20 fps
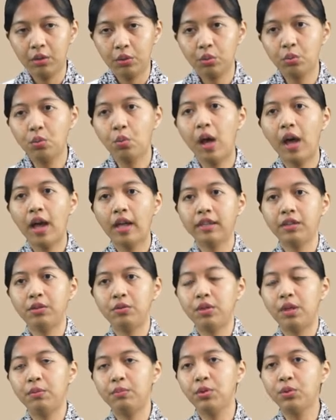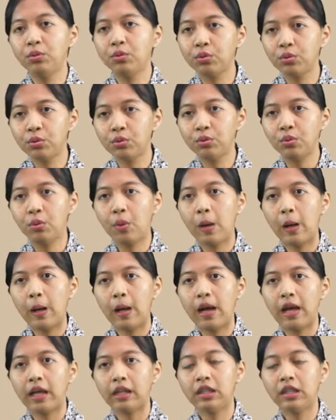tua gitu ya biru tua,